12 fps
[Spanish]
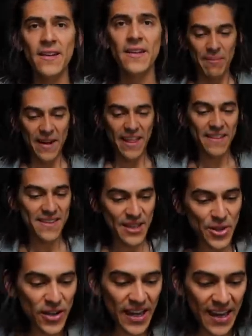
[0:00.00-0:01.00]
En verdad
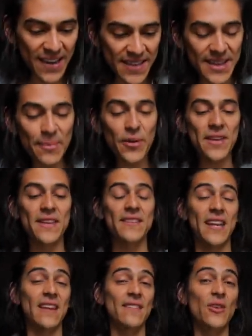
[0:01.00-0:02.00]
siento que ese tipo de
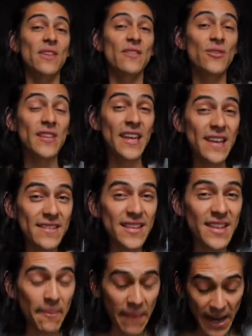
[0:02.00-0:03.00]
distracciones son de ese
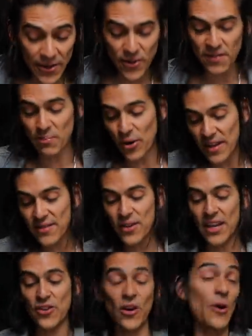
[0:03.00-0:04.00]
tamaño, es por eso
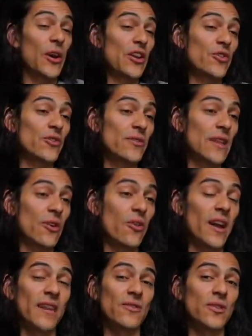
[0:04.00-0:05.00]
que yo ahora yo tengo
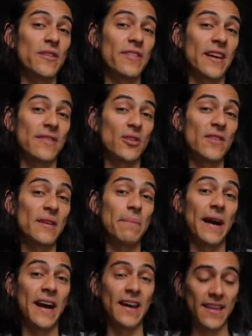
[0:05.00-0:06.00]
las notificaciones
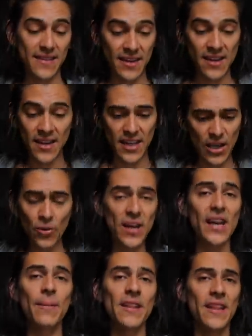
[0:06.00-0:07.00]
apagadas y
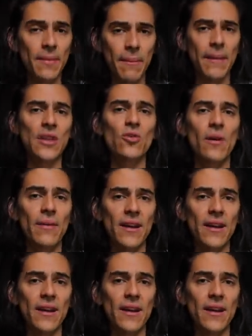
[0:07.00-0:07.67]
únicamente me meto a